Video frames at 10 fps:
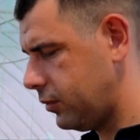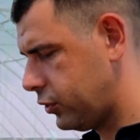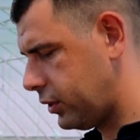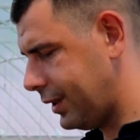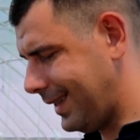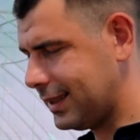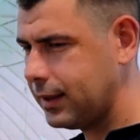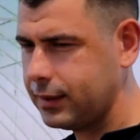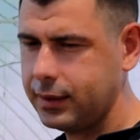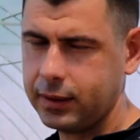потому что
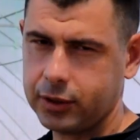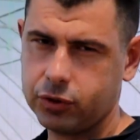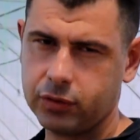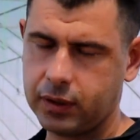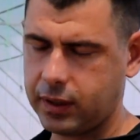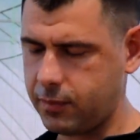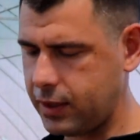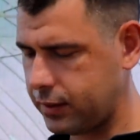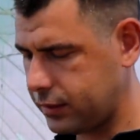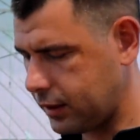если где-то что-то
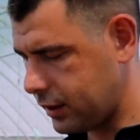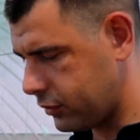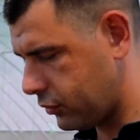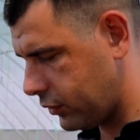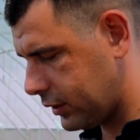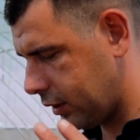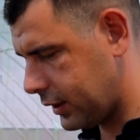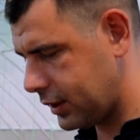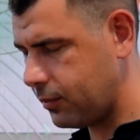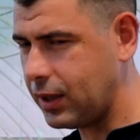хромает сразу, то есть
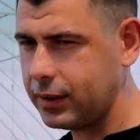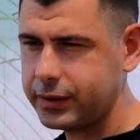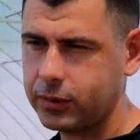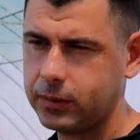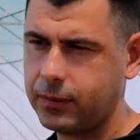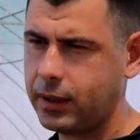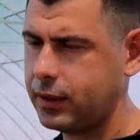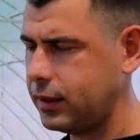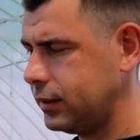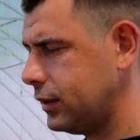если мало
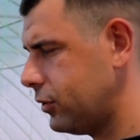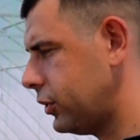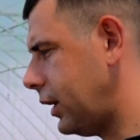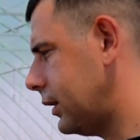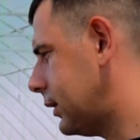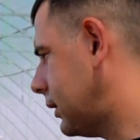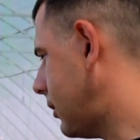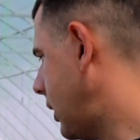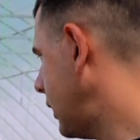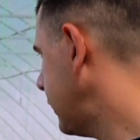СО2, нарушается
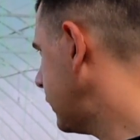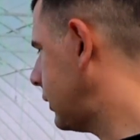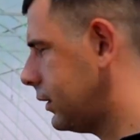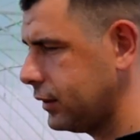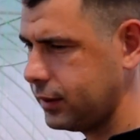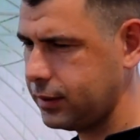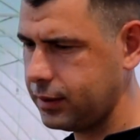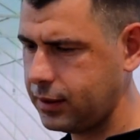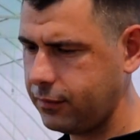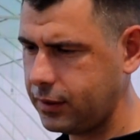нормальный фотосинтез,
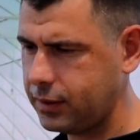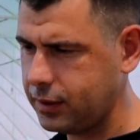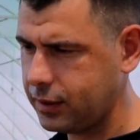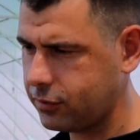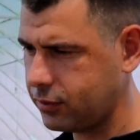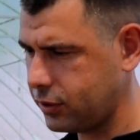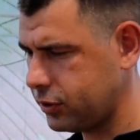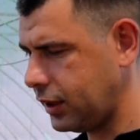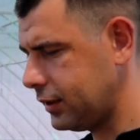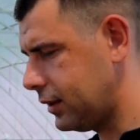если воды нет, то
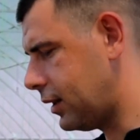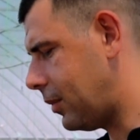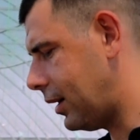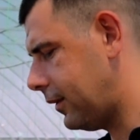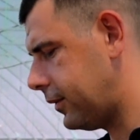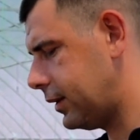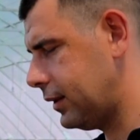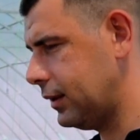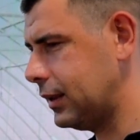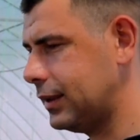нарушается нормальный
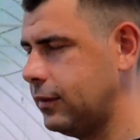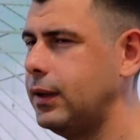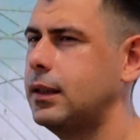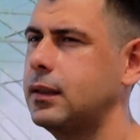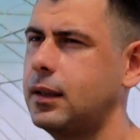фотосинтез, света